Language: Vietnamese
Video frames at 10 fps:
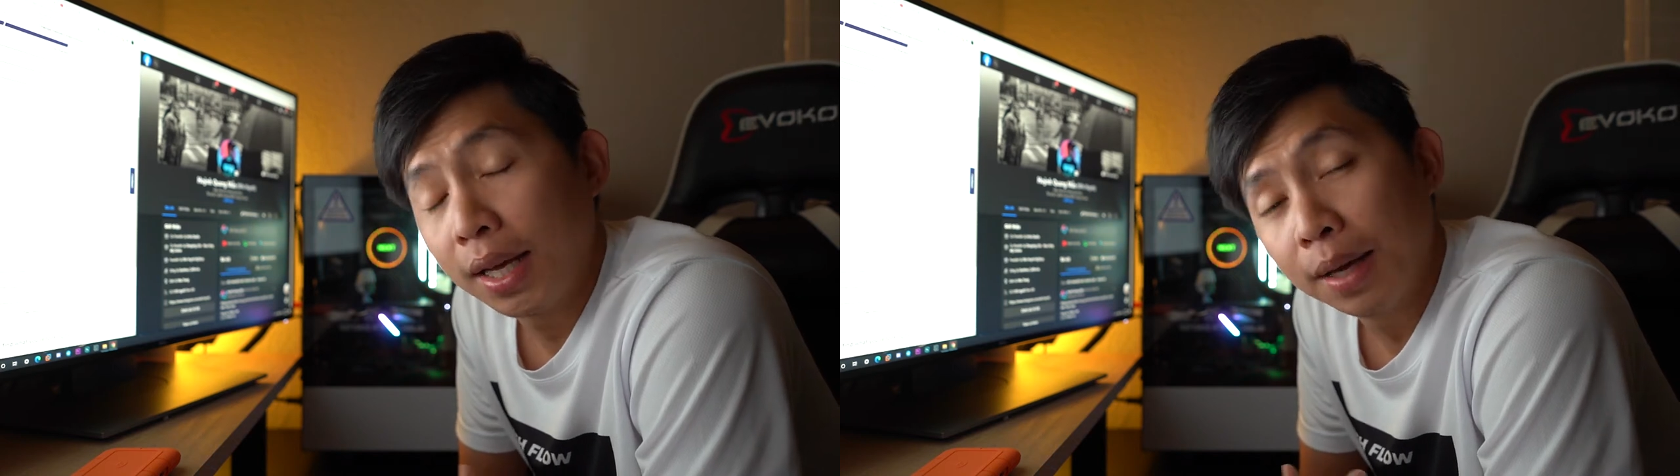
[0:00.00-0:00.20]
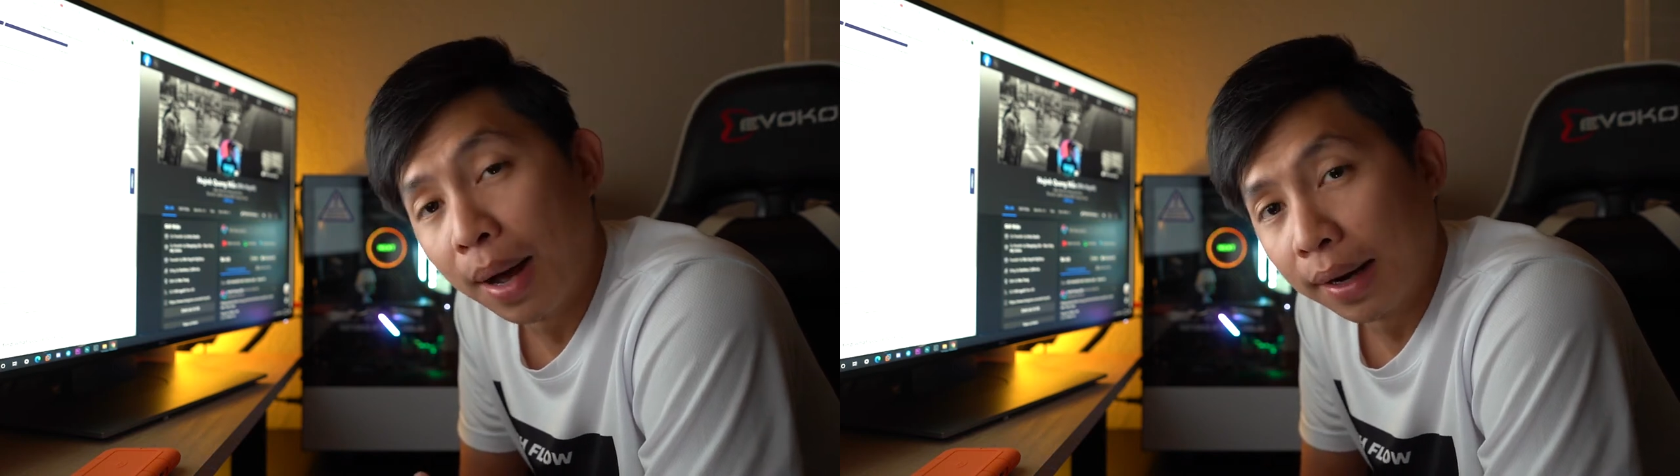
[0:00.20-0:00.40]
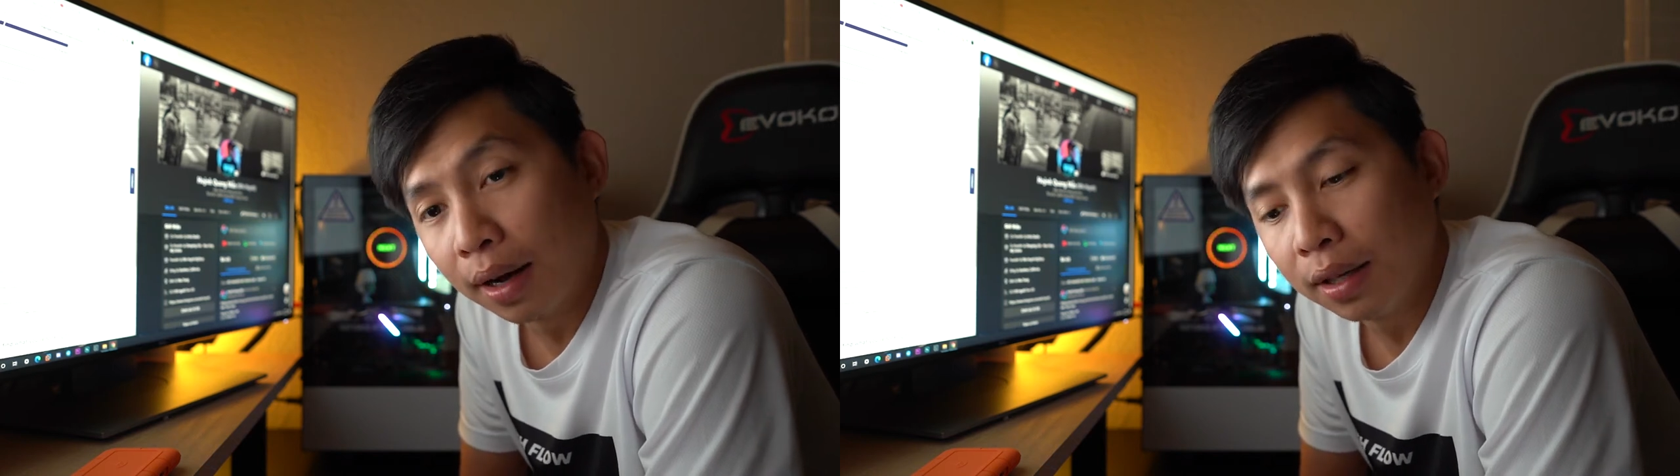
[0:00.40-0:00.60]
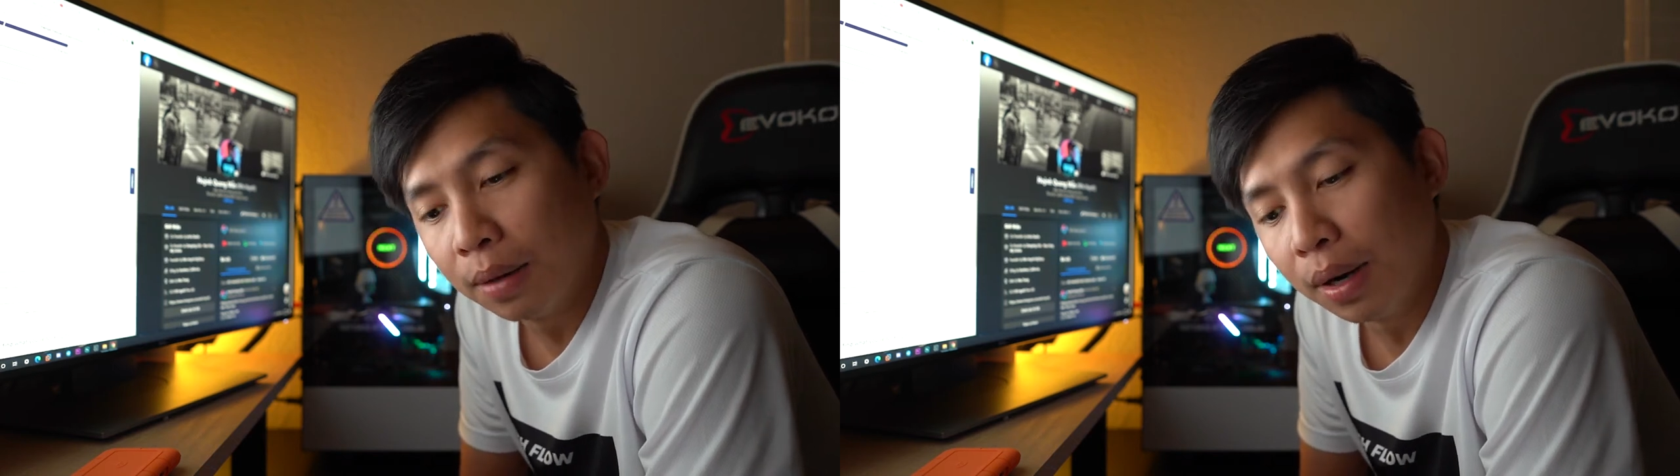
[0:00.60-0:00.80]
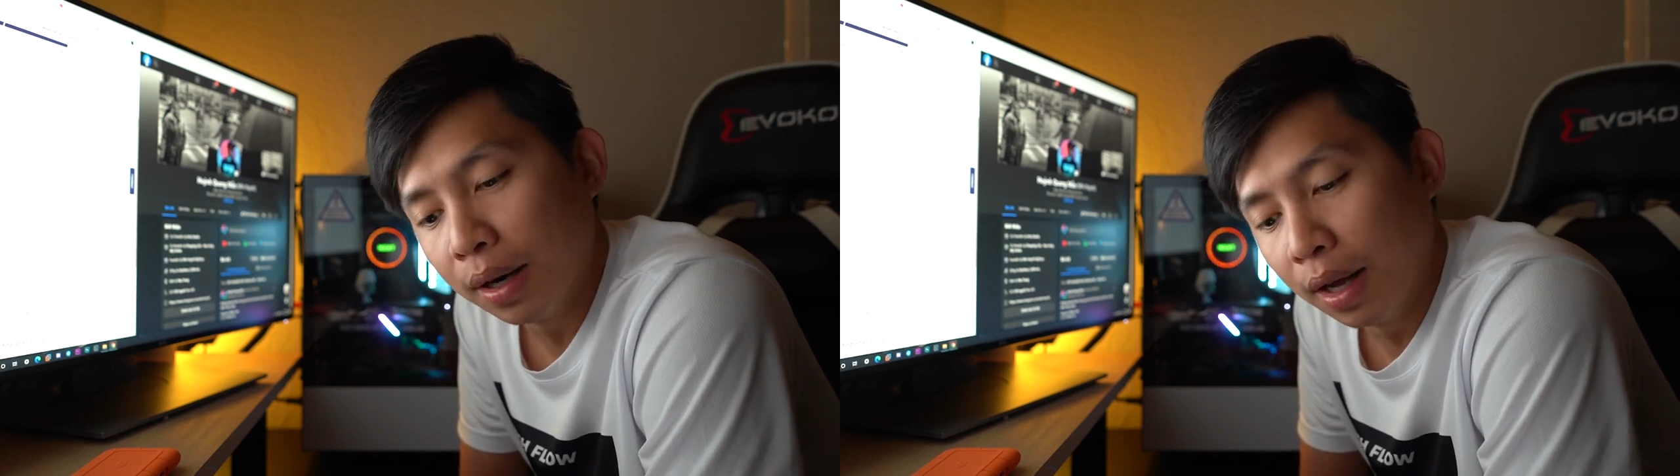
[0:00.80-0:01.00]
cái bạn đó cho
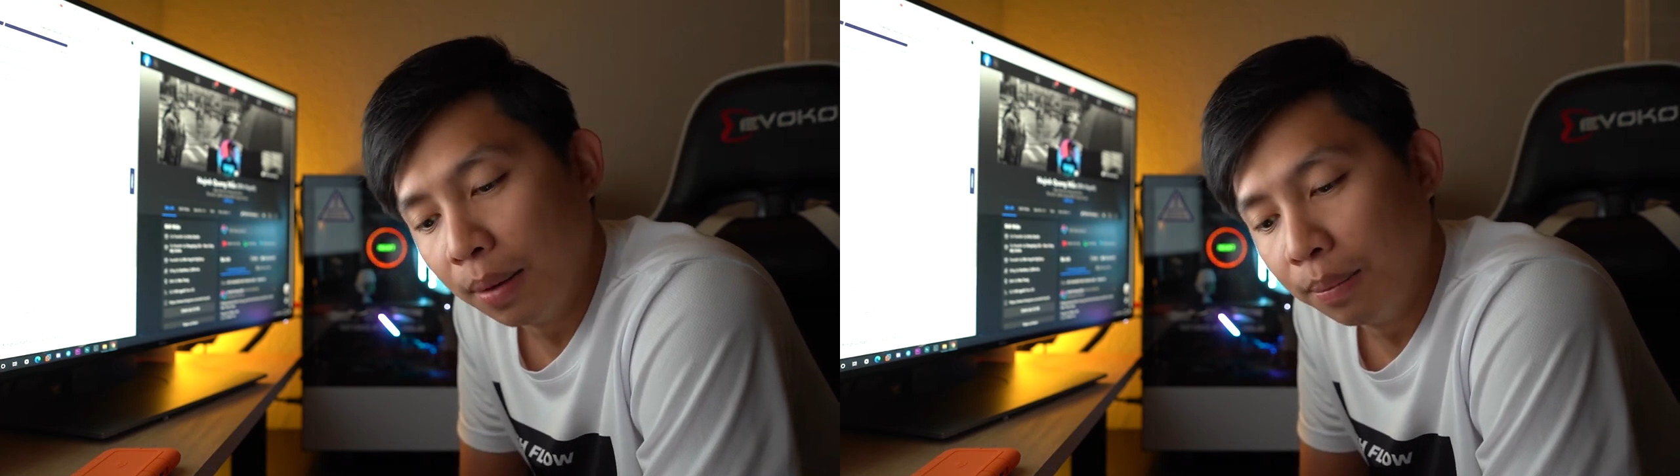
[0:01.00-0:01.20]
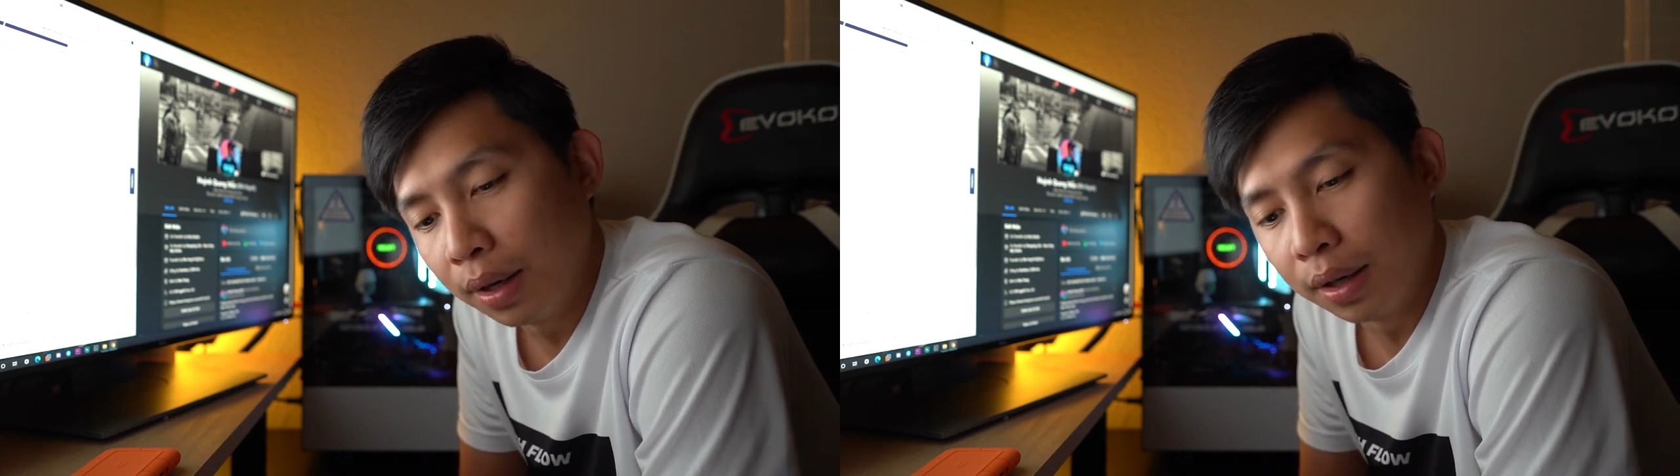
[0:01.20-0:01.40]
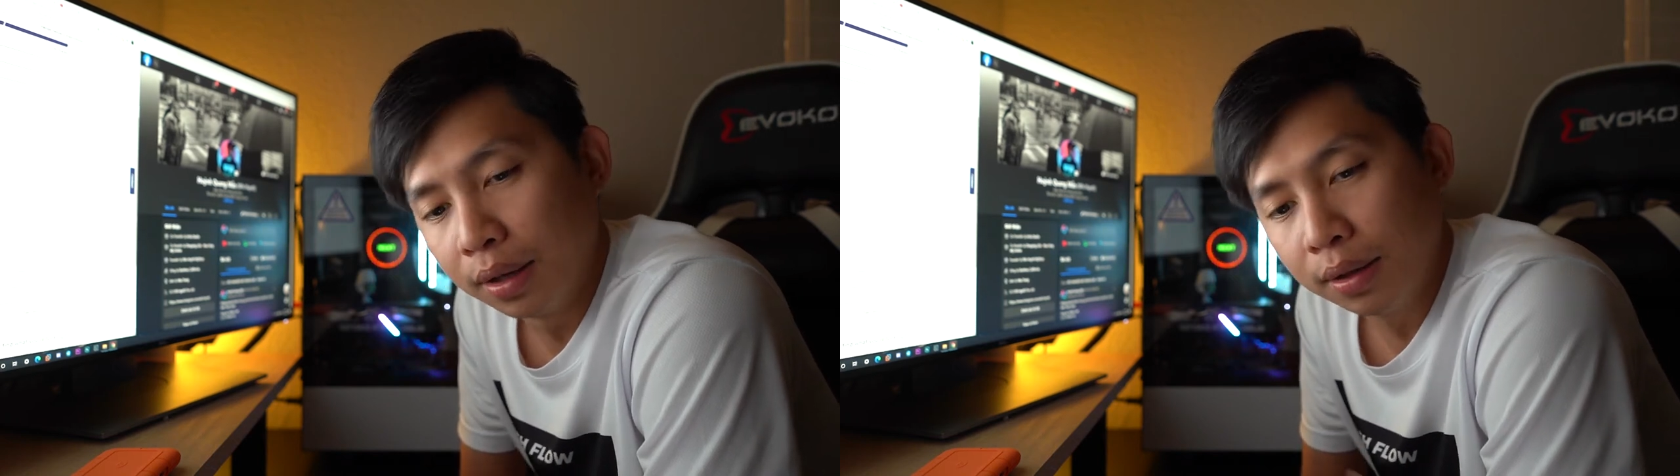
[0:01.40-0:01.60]
mình để mình